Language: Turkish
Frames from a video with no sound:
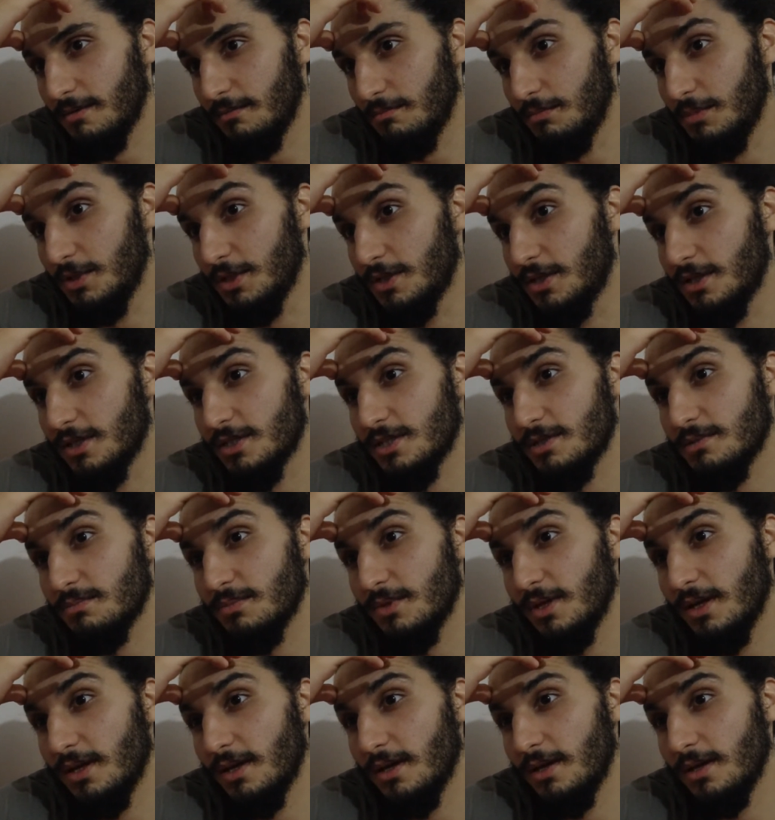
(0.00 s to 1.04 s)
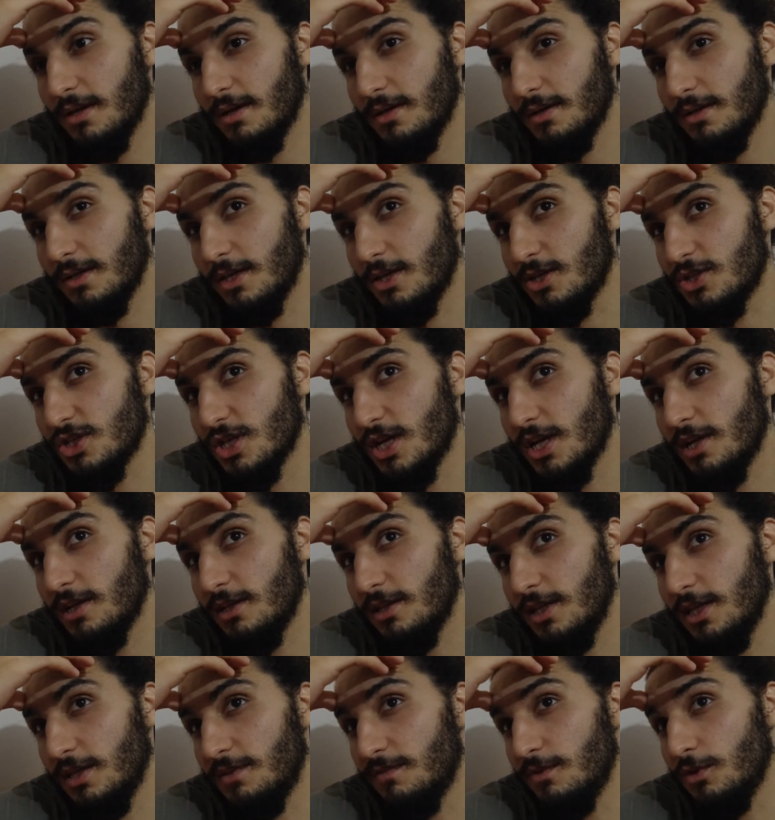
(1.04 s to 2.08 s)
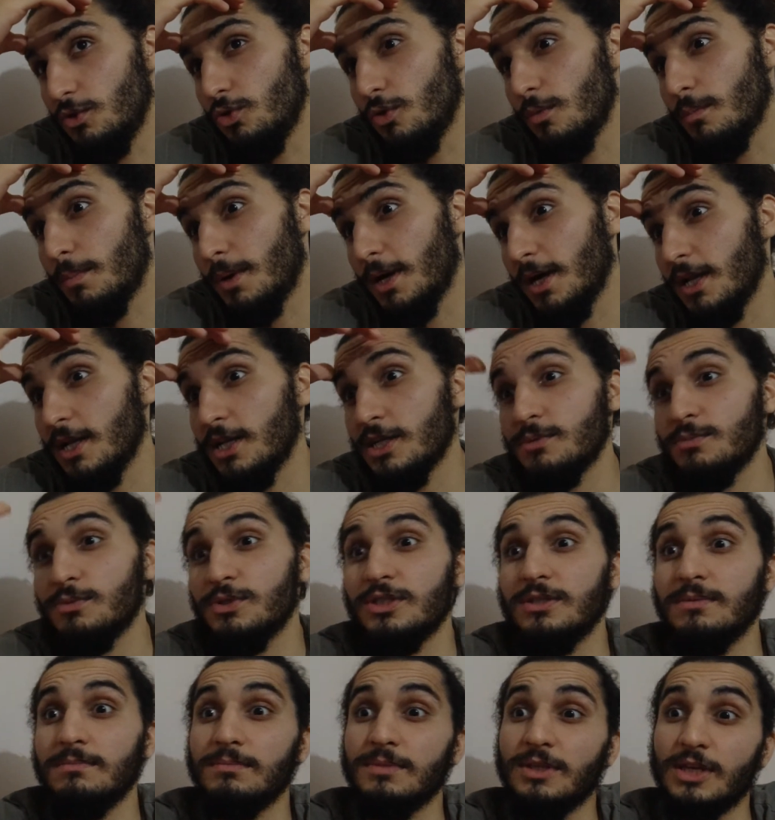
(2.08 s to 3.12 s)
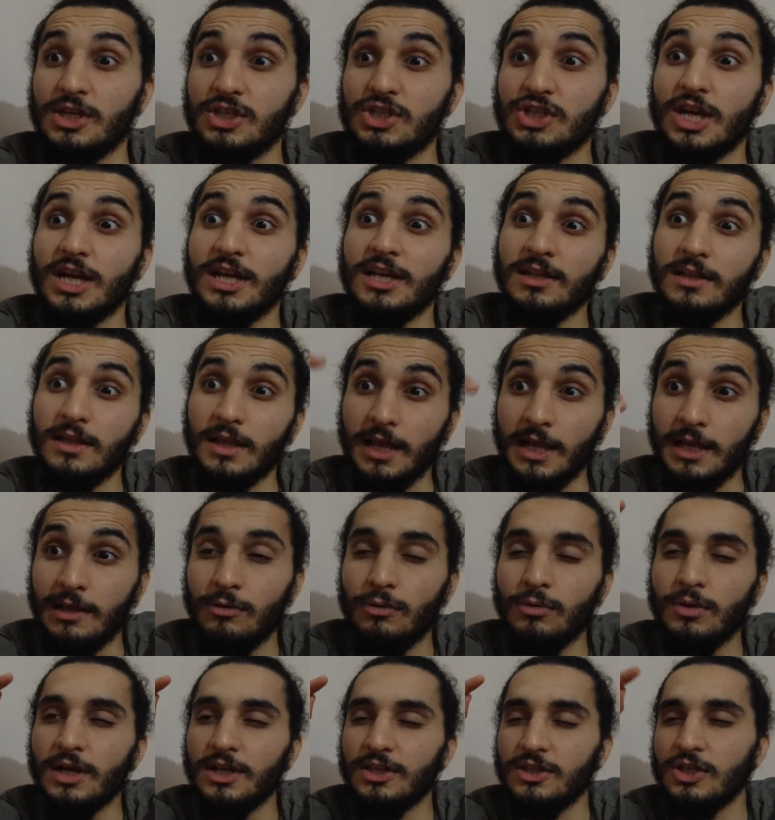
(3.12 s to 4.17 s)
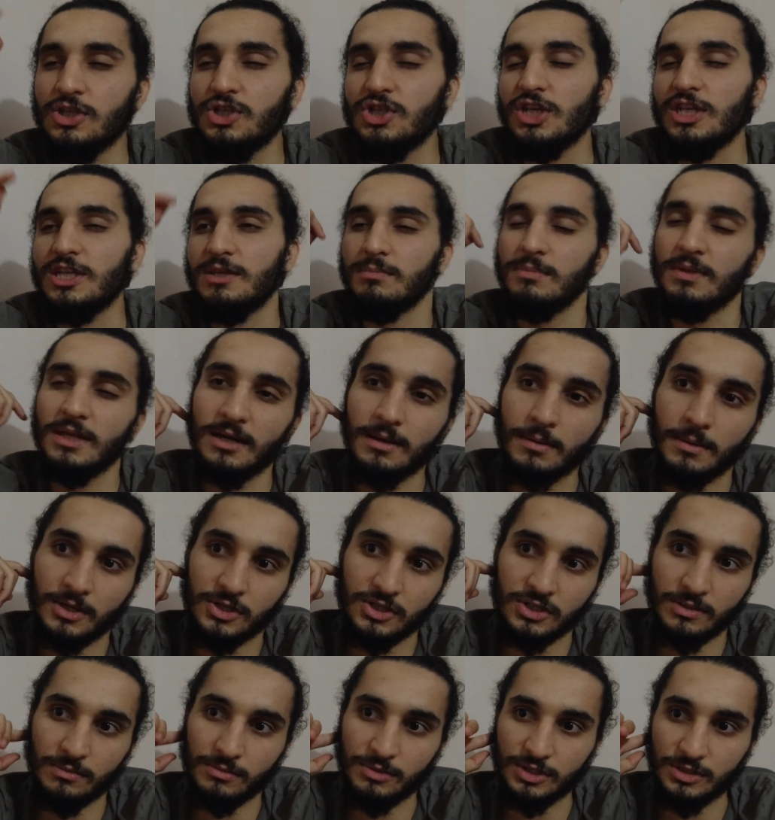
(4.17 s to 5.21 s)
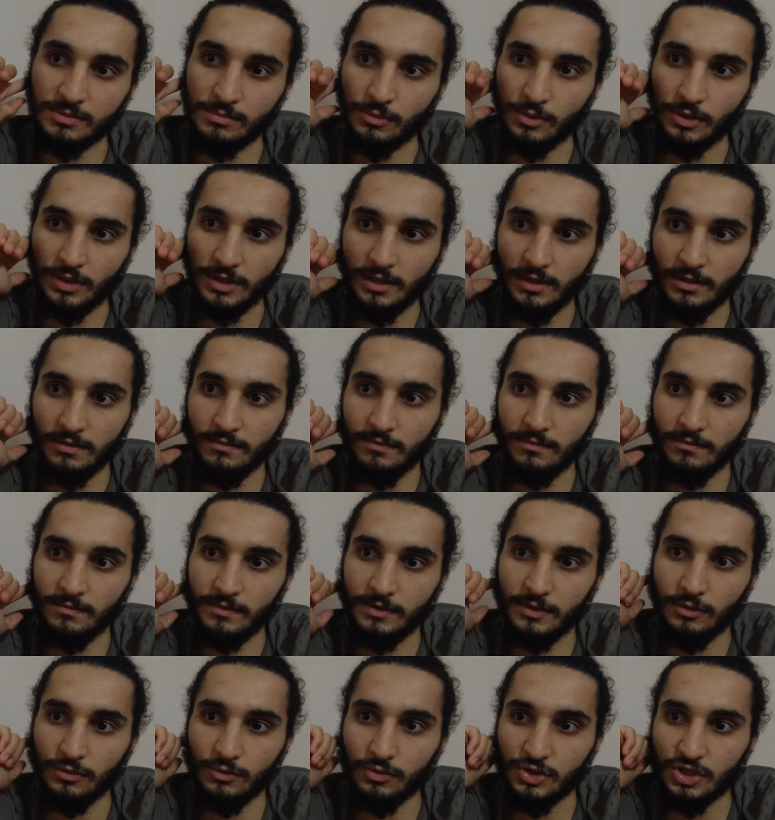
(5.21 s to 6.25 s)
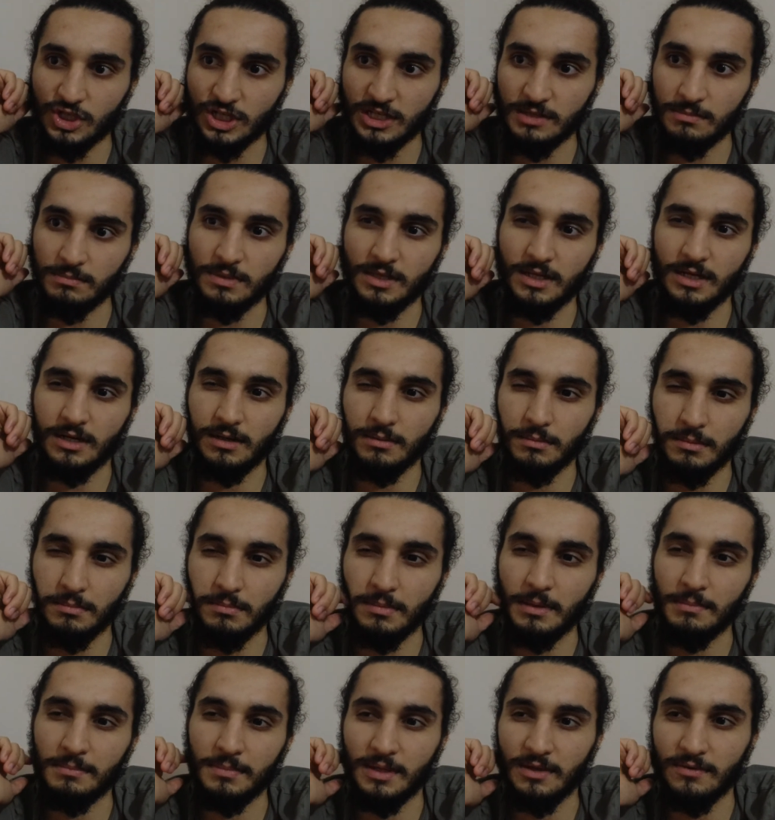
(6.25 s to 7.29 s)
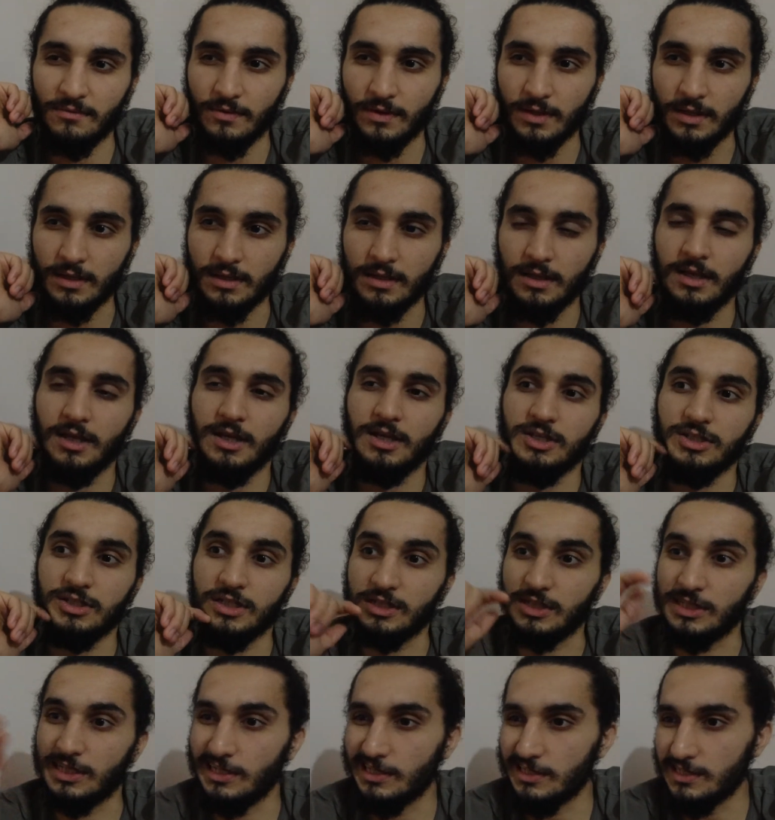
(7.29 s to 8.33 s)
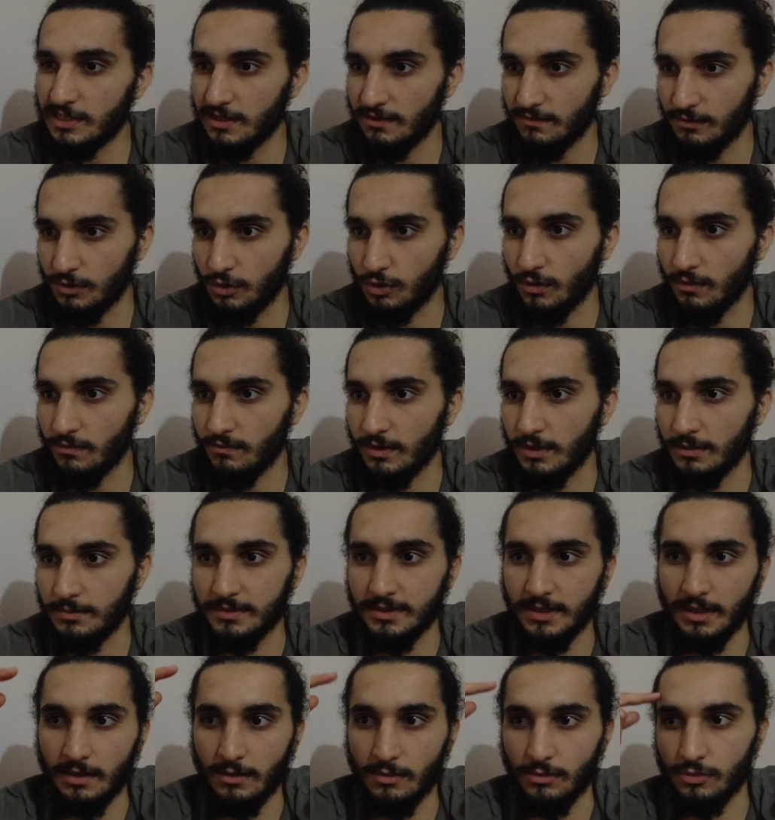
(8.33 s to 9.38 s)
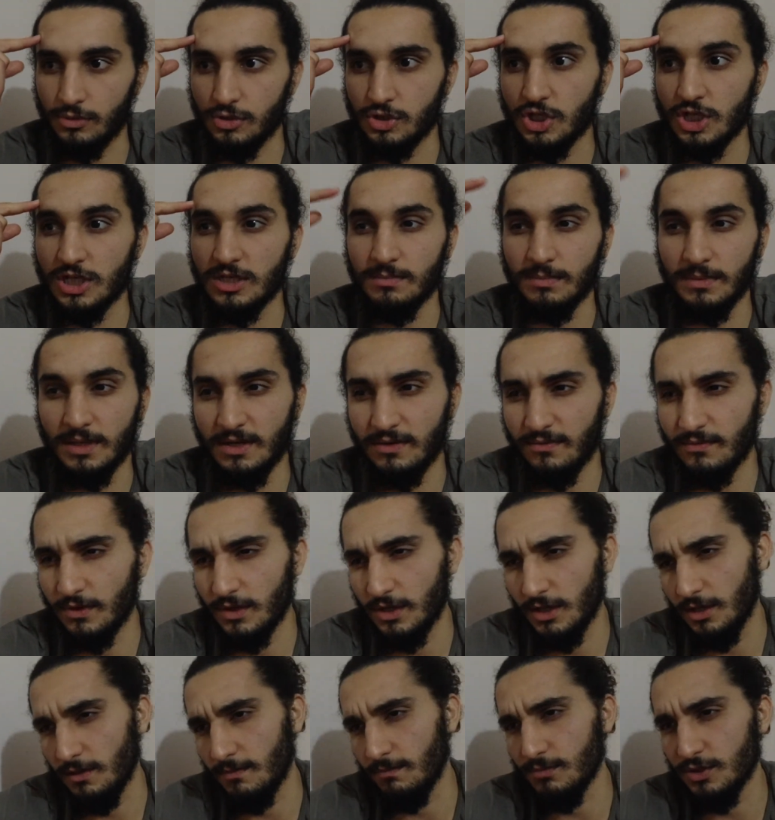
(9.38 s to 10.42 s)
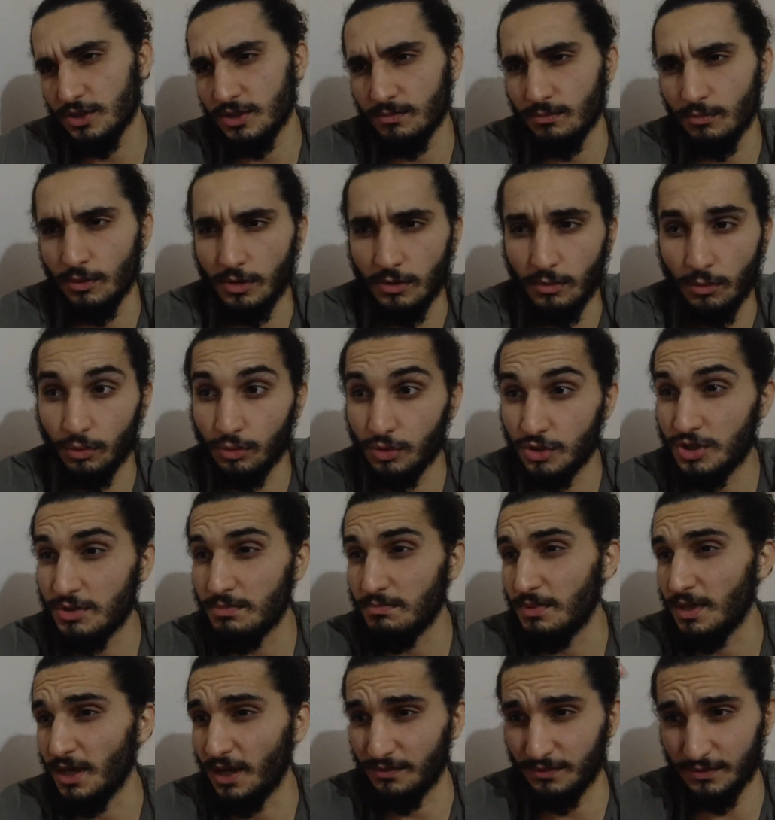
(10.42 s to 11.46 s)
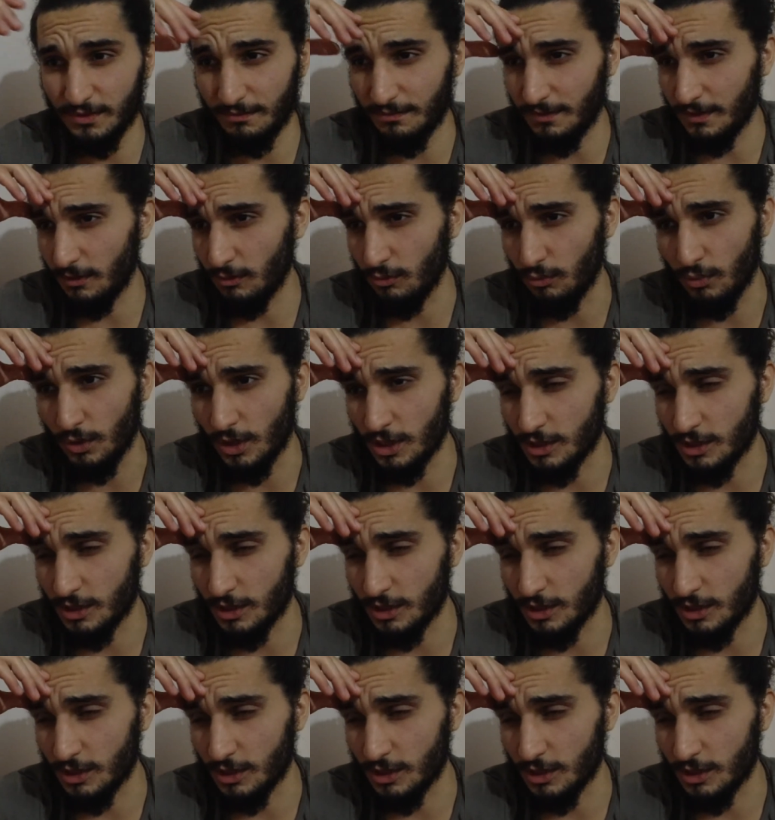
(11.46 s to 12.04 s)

1 Kasım'da geçen yıl ilk videomu paylaşmıştım. Geçen yıl Eylül ayında çekimlere başlamıştım böyle. Hmm. Videonun çekimlerine bilmem neye falan. Hmm. İşte kilise videom var bir tane. Onun çekimlerini falan yapmıştım böyle. Onun için bir hafta falan